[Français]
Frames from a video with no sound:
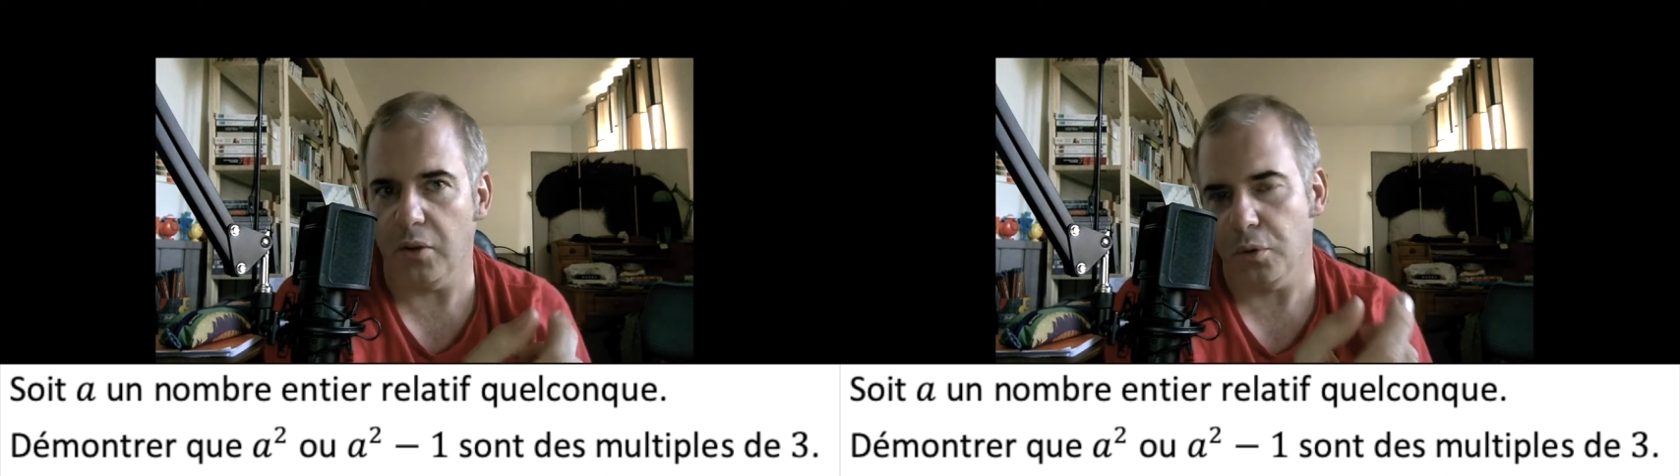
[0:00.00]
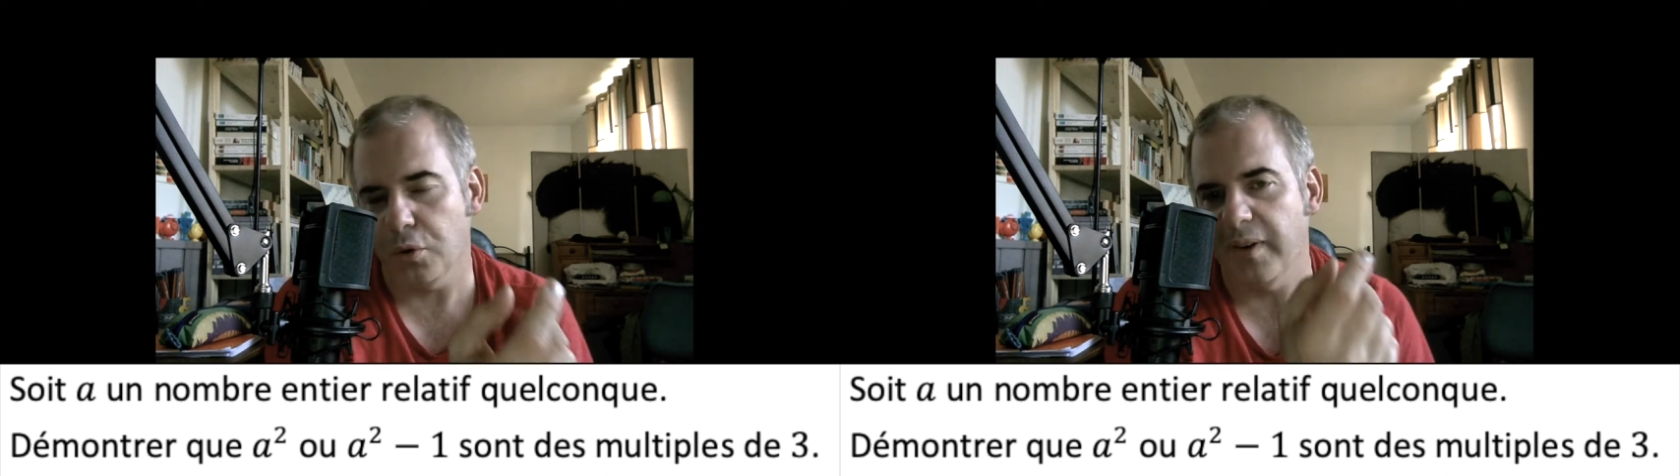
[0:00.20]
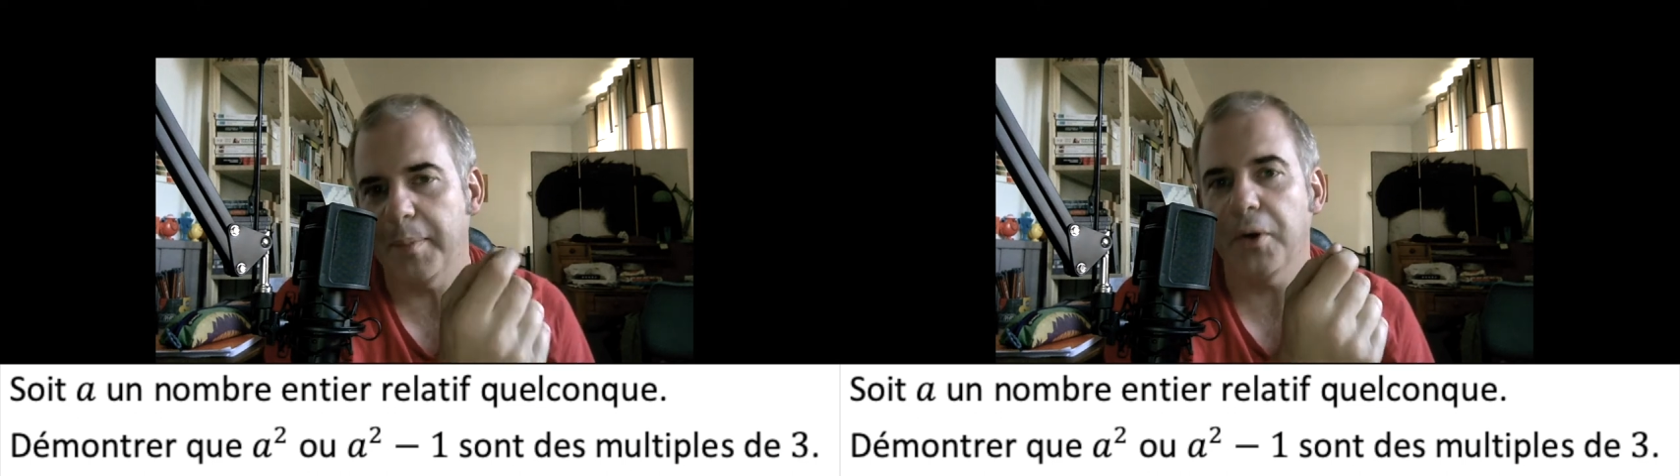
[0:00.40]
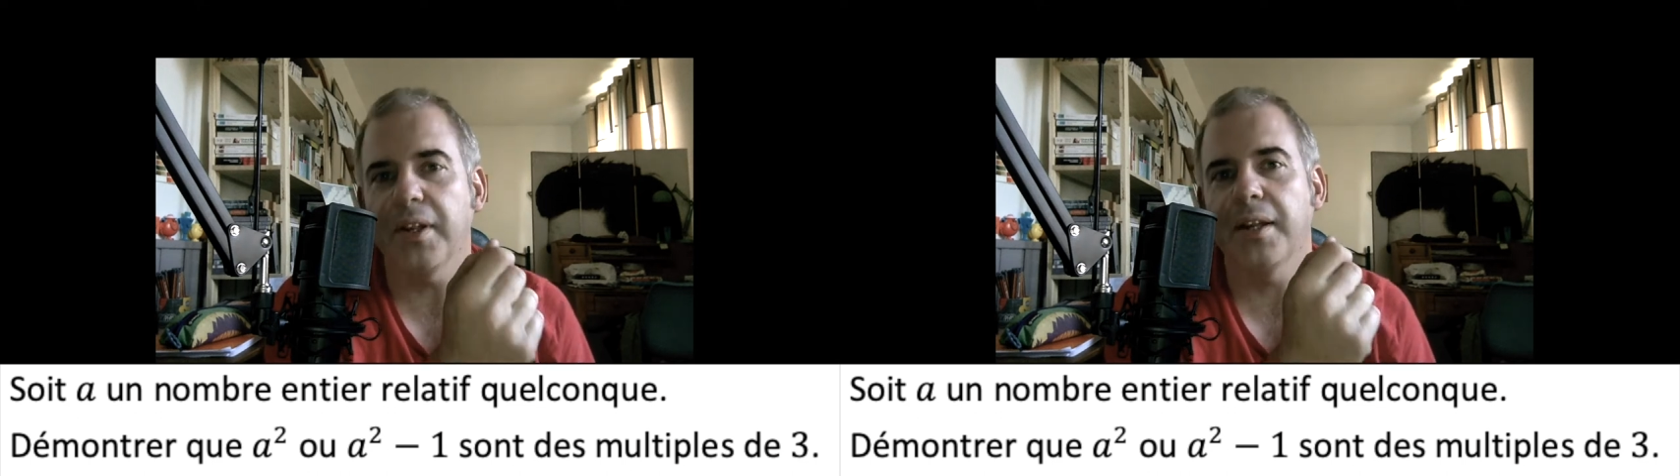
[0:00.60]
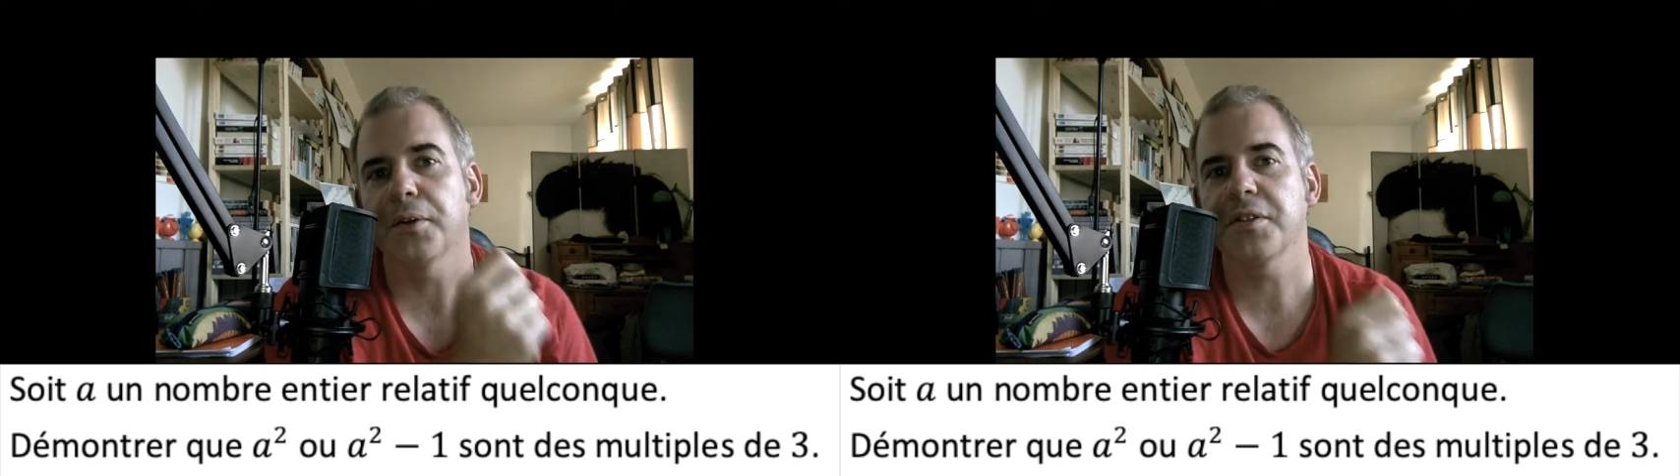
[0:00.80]
Donc on va prendre
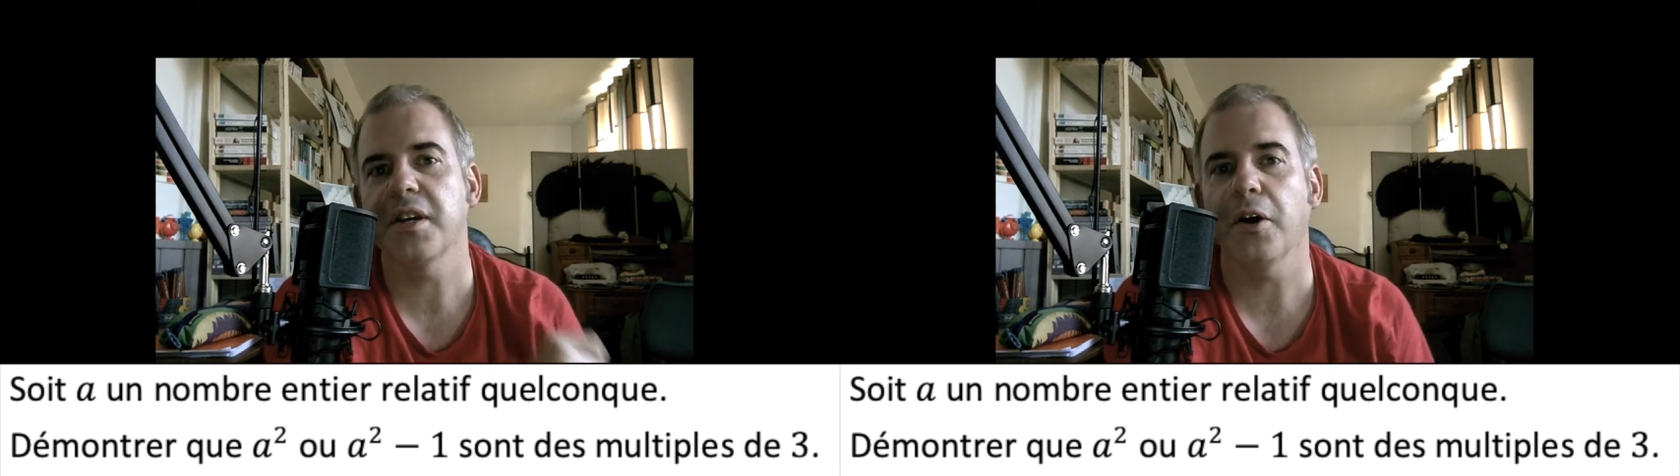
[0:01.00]
un entier